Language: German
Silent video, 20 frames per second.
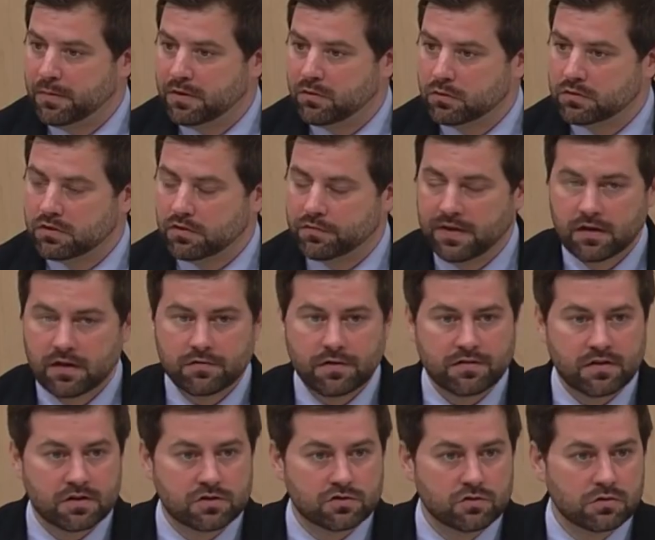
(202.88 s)
unter
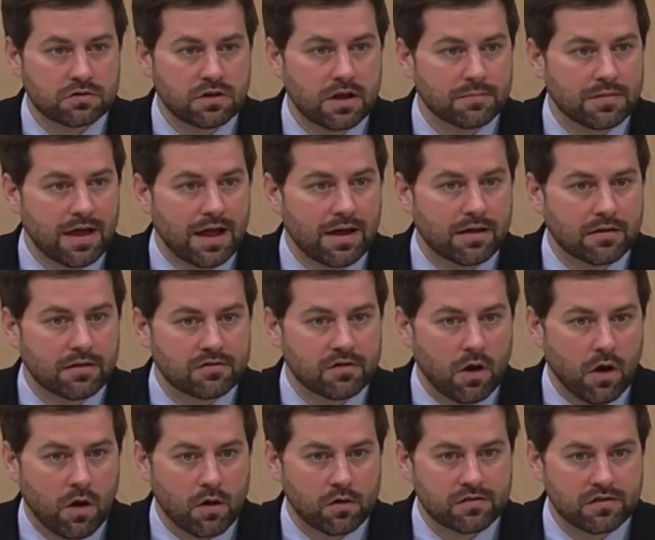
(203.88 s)
24 Stunden am Tag
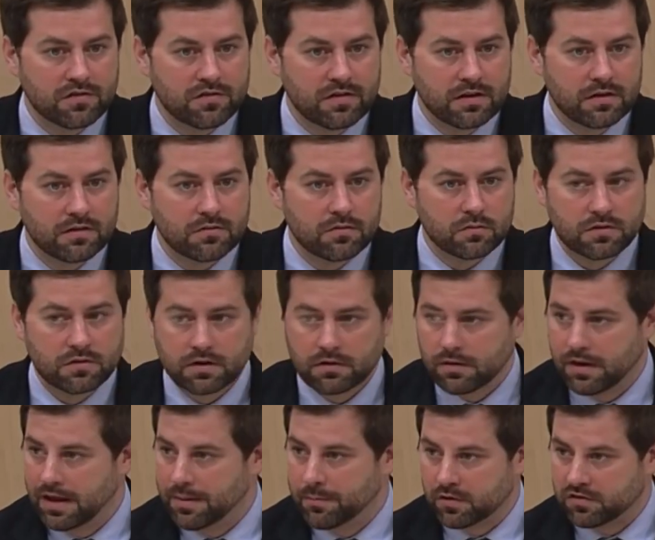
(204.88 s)
zu Hause sind und
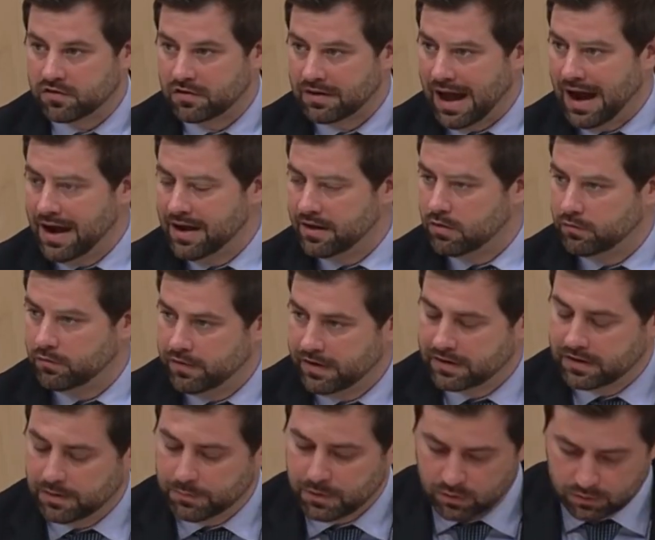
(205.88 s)
in emotionale
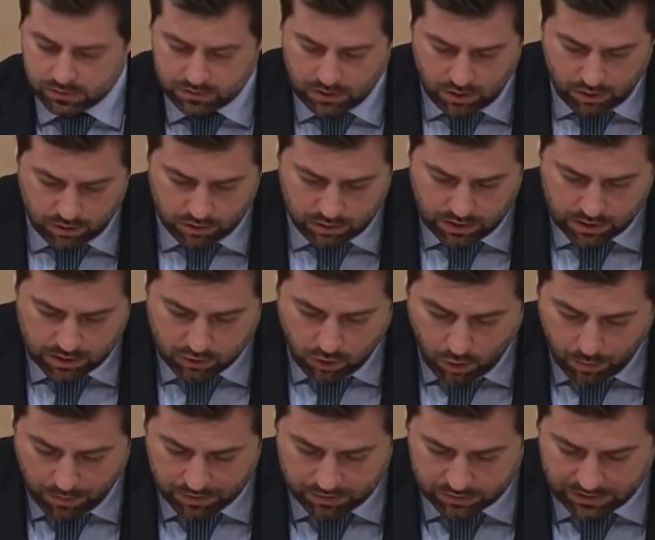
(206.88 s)
Konflikte mitunter auch
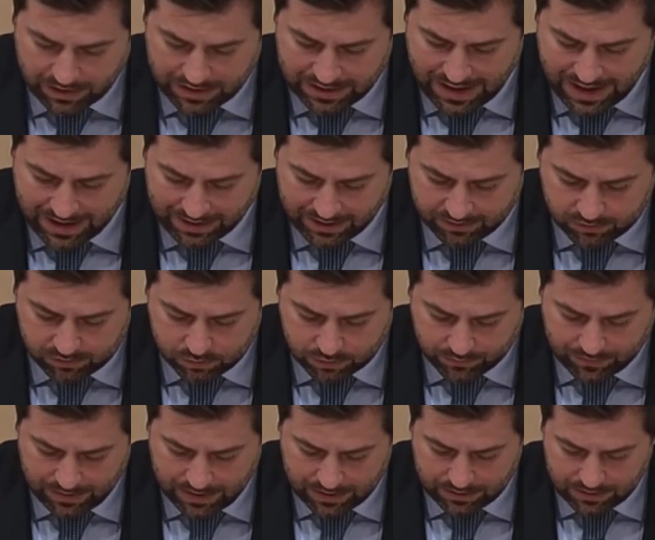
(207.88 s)
kommen oder
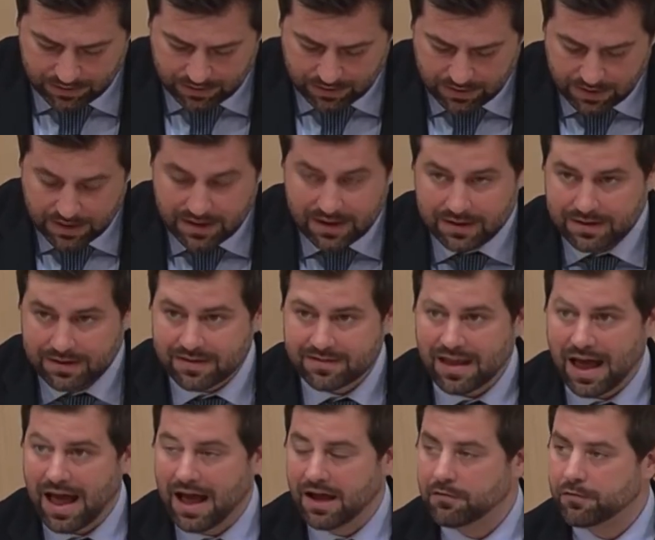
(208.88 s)
hineingezogen werden, die
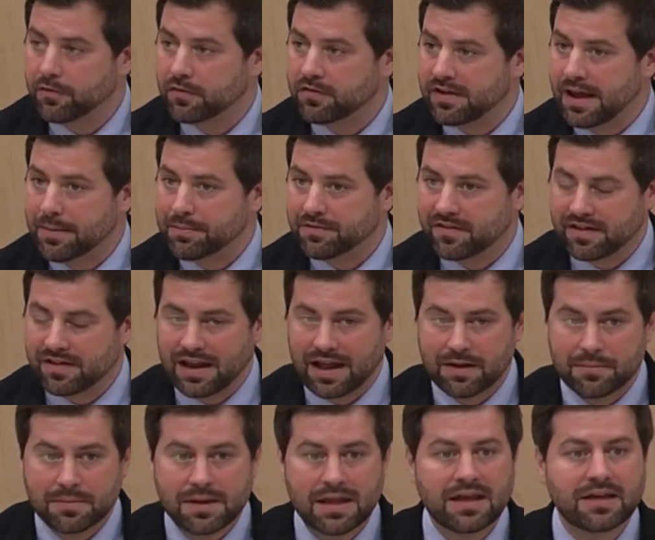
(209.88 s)
sagen von selbst, dass sie in
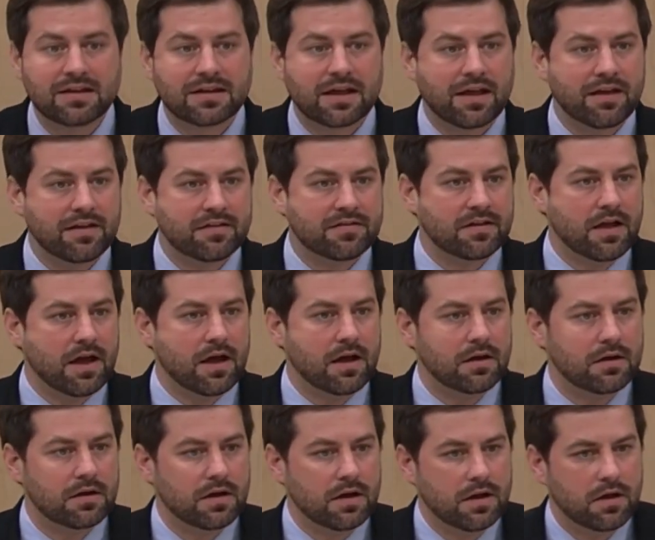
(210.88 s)
einem
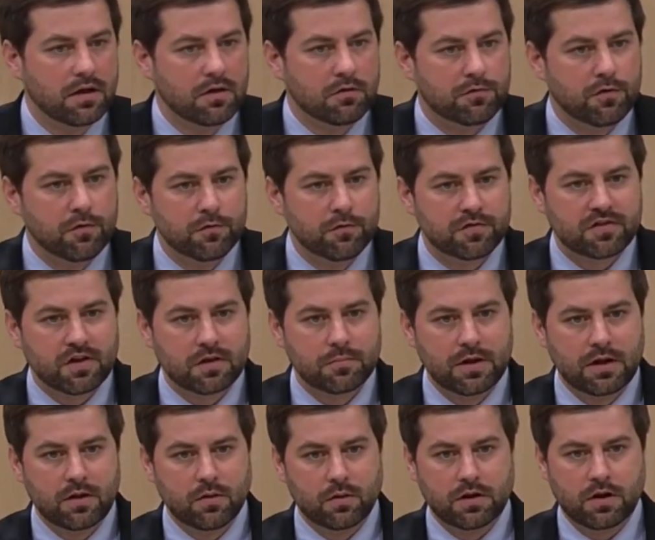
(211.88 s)
Nicht-Krisenjahr 15
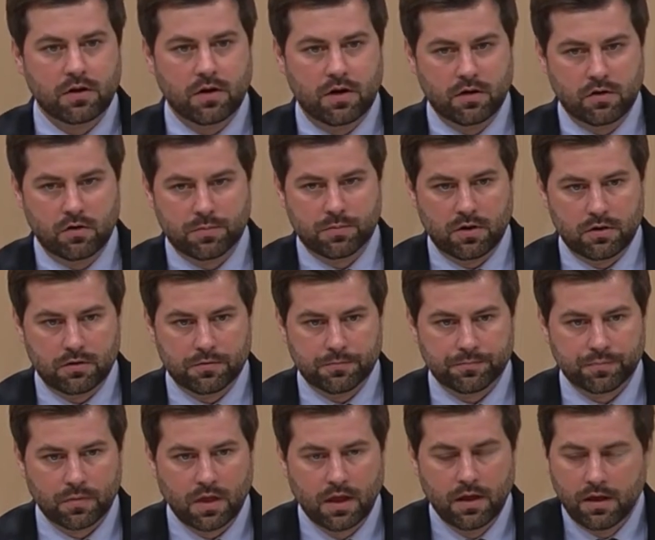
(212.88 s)
Millionen Euro brauchen.
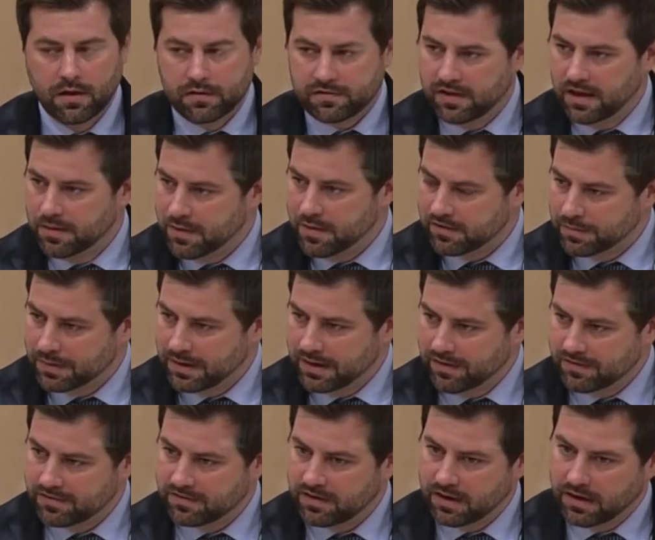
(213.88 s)
Sie haben als
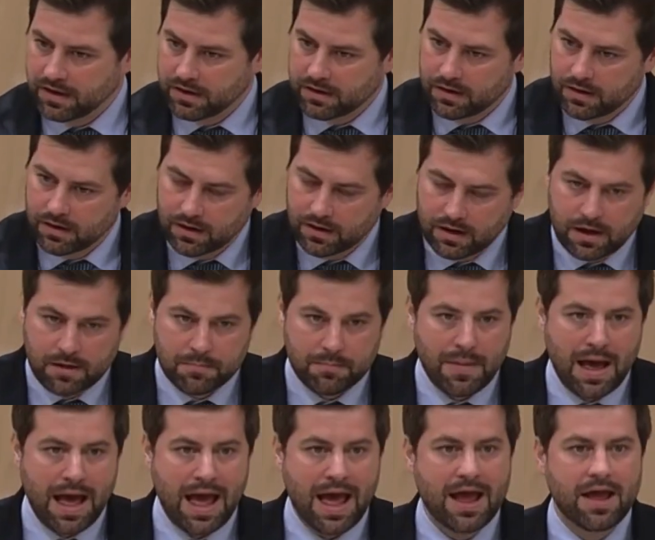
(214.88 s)
Ministerin im
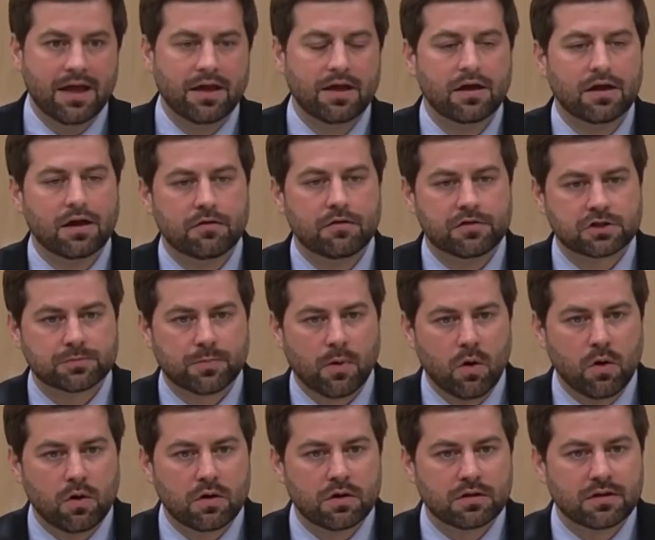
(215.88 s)
Mai äh,
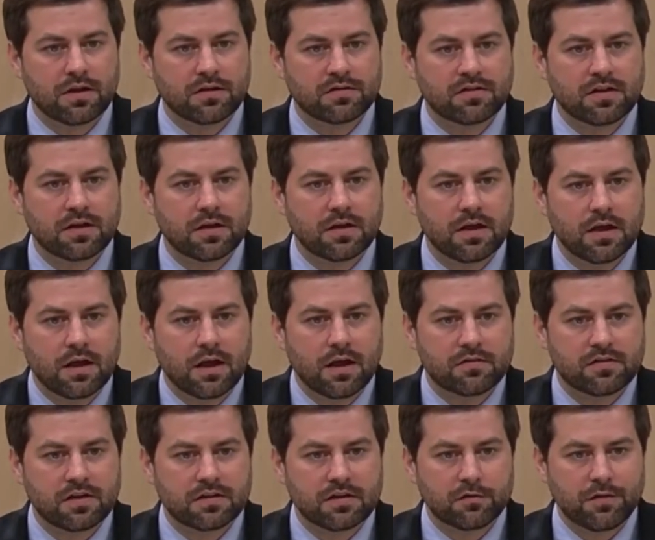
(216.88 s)
versprochen, dass Sie
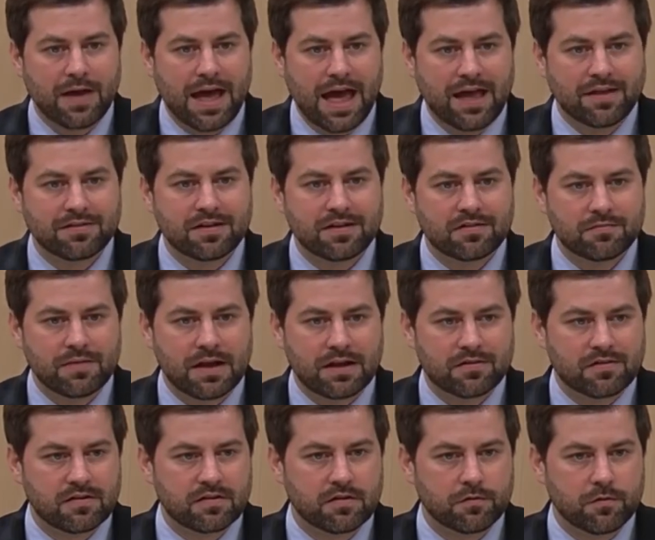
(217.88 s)
äh, sich dafür einsetzen werden,
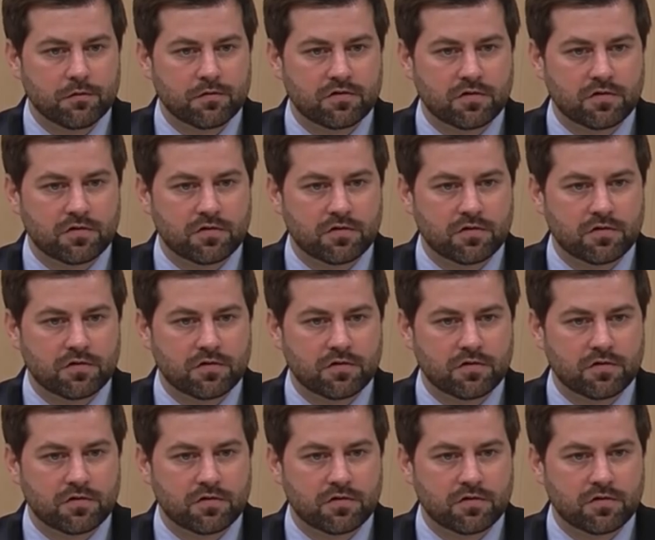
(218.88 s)
dass diese 15